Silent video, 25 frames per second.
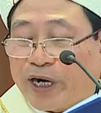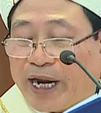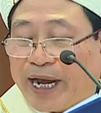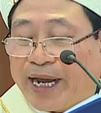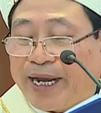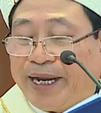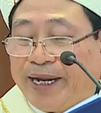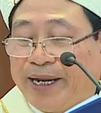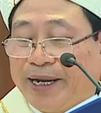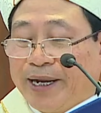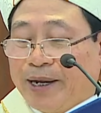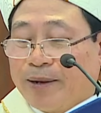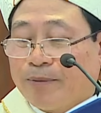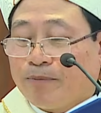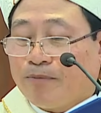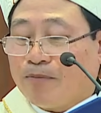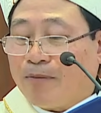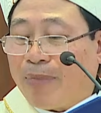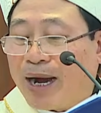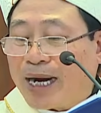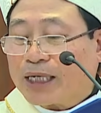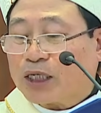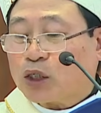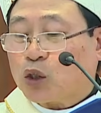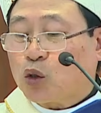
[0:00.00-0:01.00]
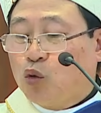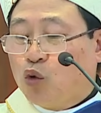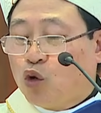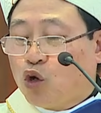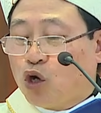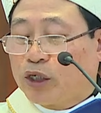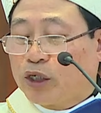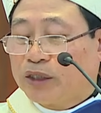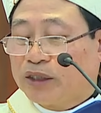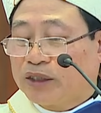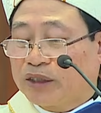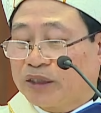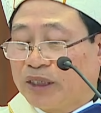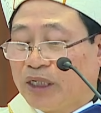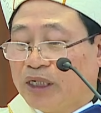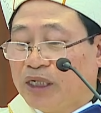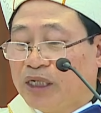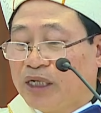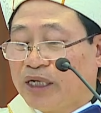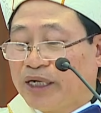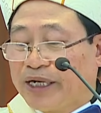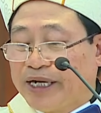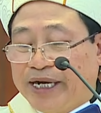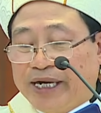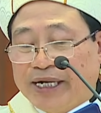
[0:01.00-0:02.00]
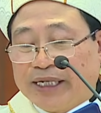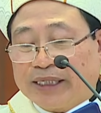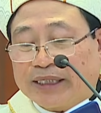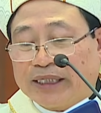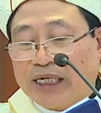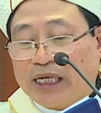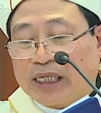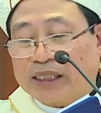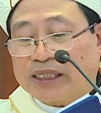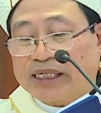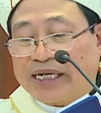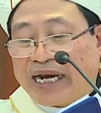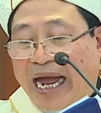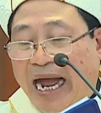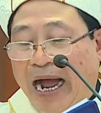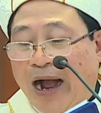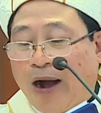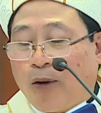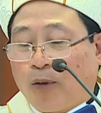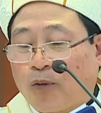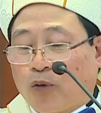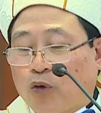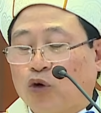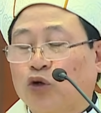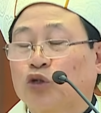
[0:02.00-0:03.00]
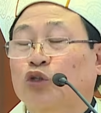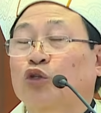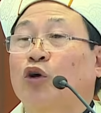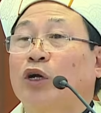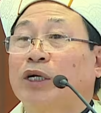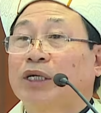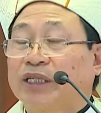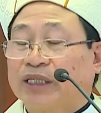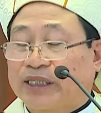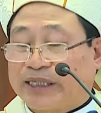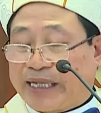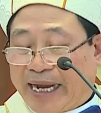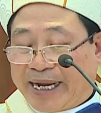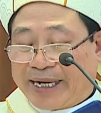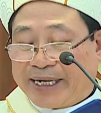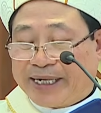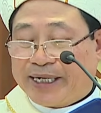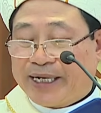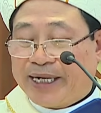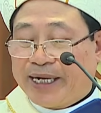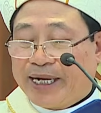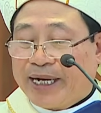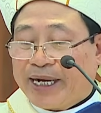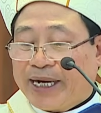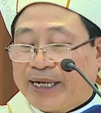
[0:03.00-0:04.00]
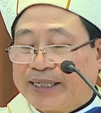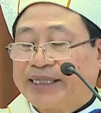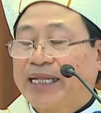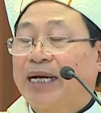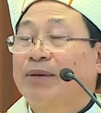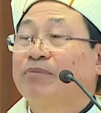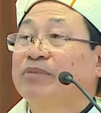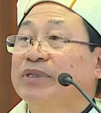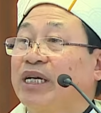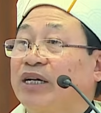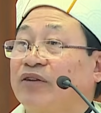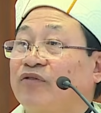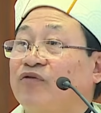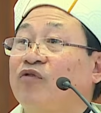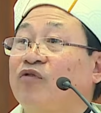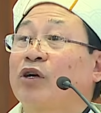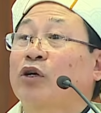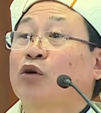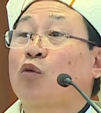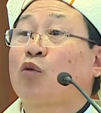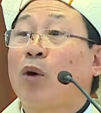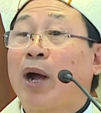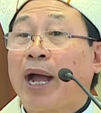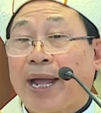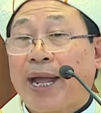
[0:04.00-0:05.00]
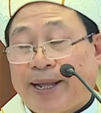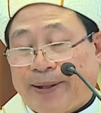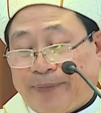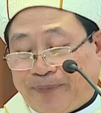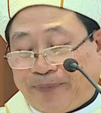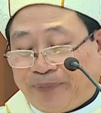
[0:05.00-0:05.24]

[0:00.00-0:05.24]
này bắt nguồn từ nghi thức nào của thuần thánh hay tam nhật vượt qua